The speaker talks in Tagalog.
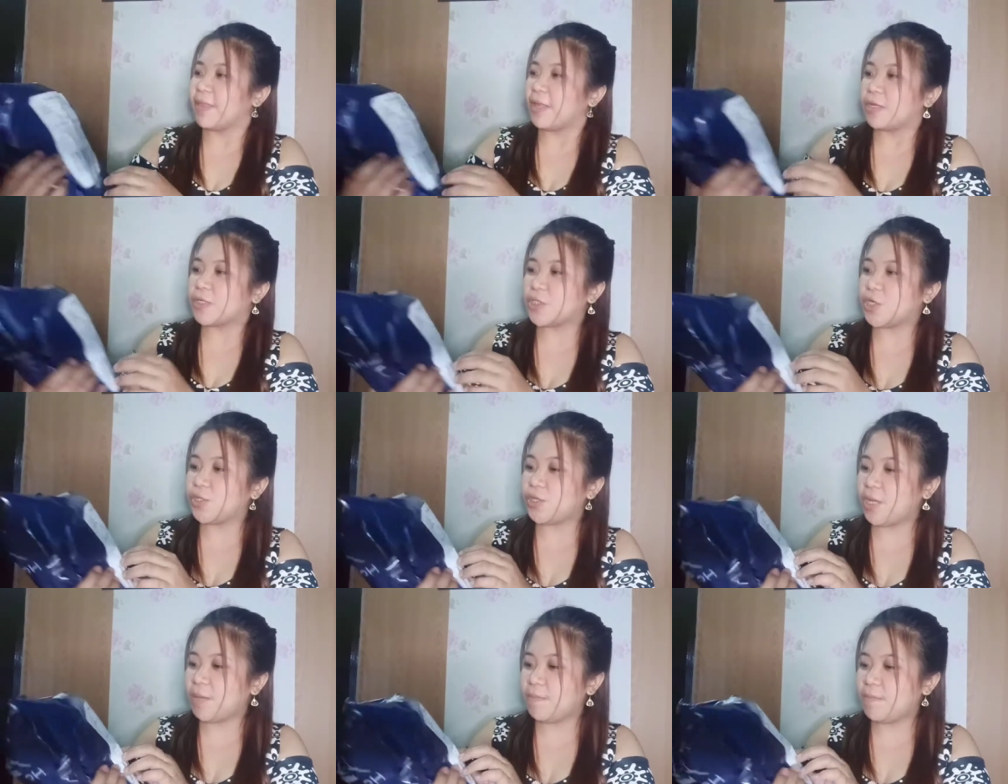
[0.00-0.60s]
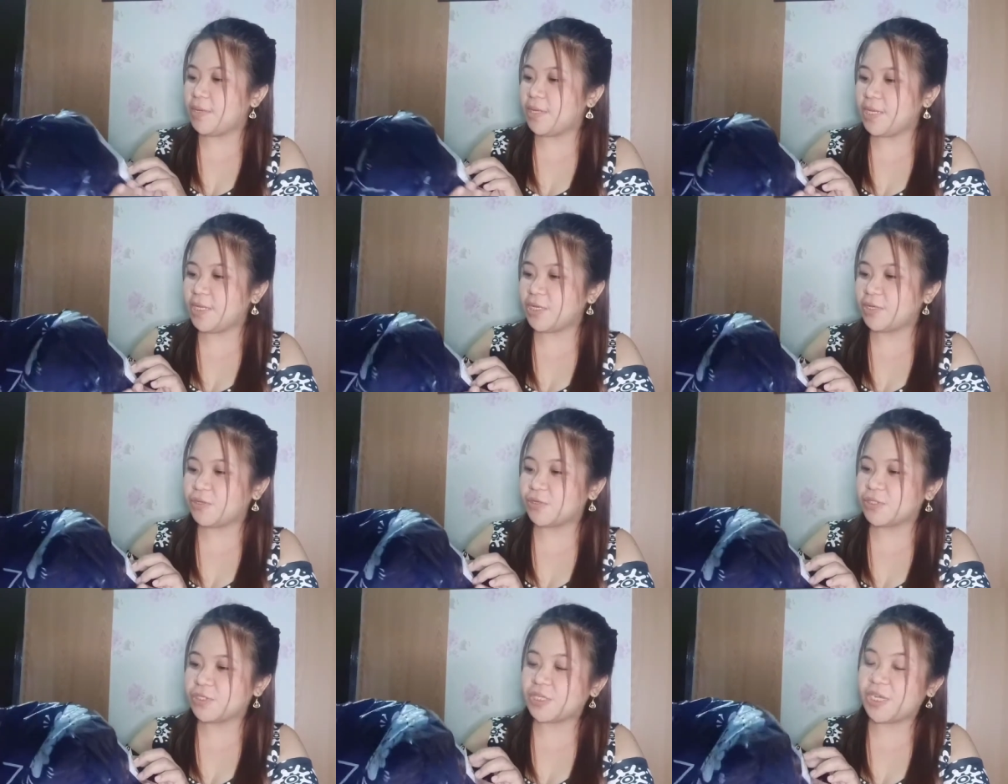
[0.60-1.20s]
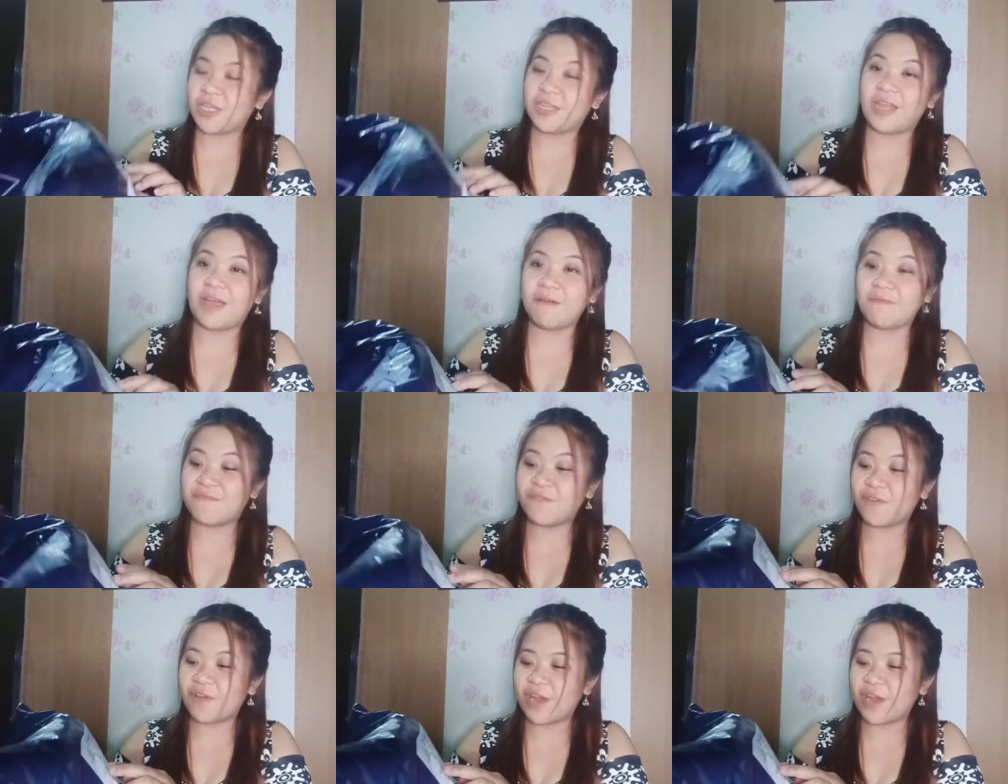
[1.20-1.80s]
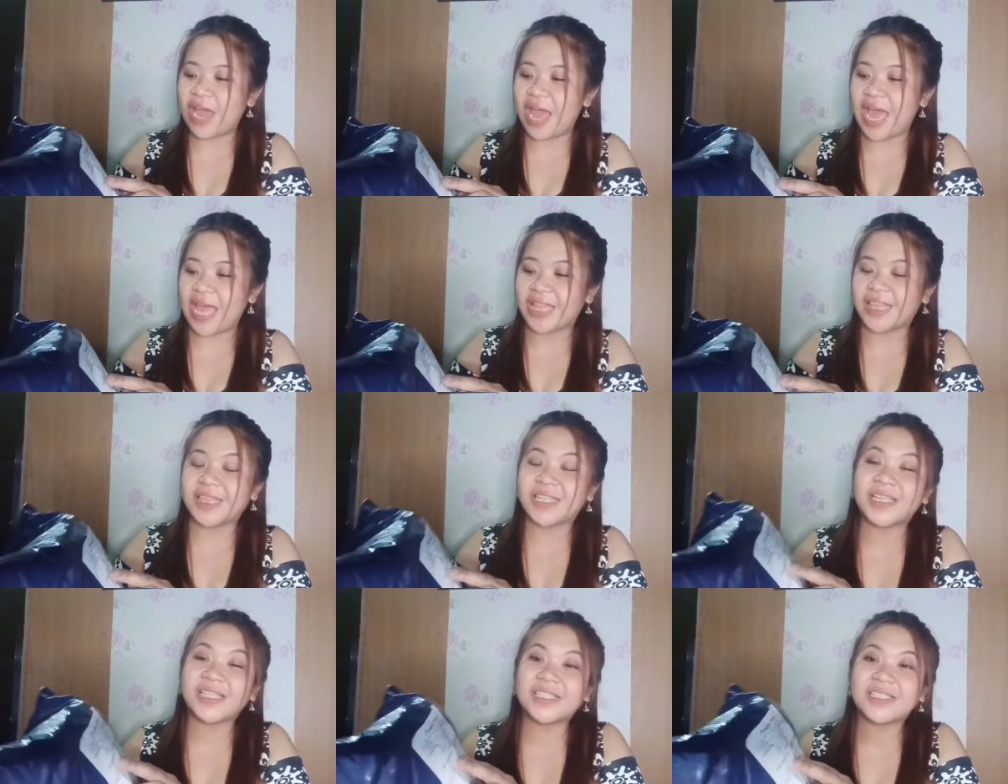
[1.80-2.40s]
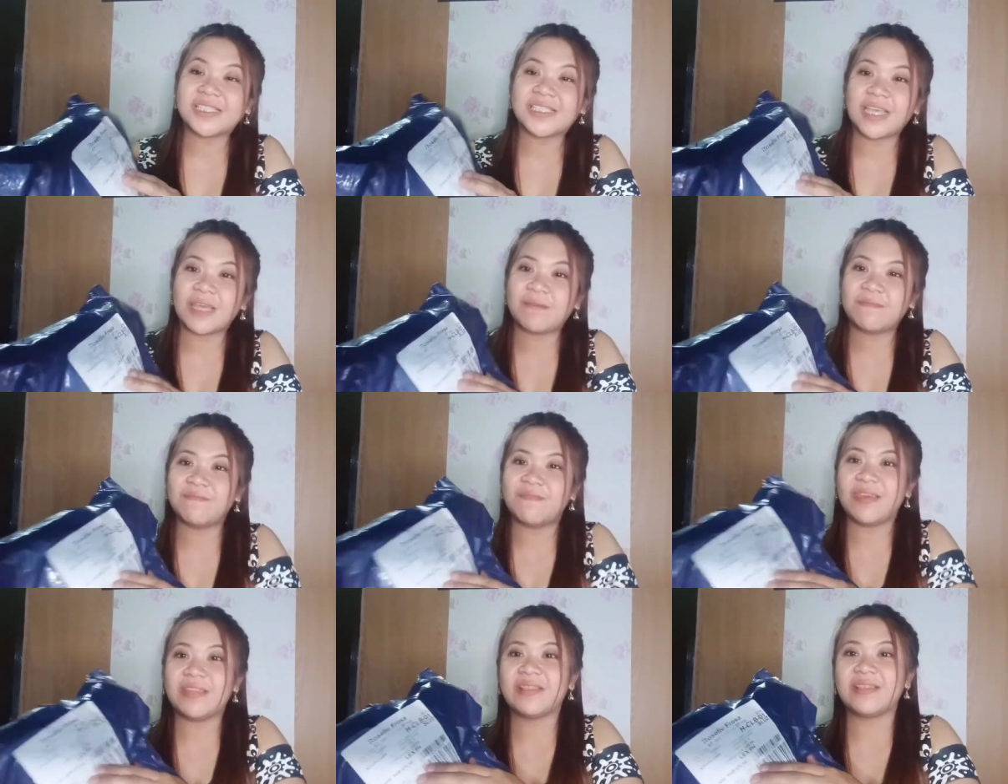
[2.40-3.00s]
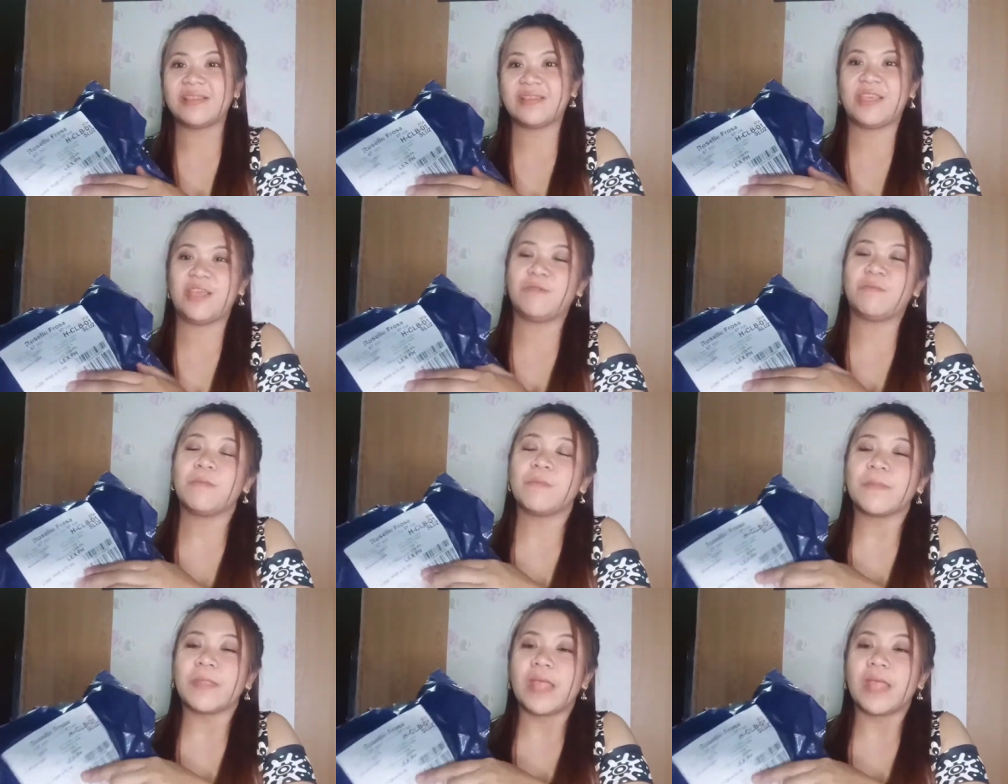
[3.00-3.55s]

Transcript: So, nabili ko siya ng 417.99.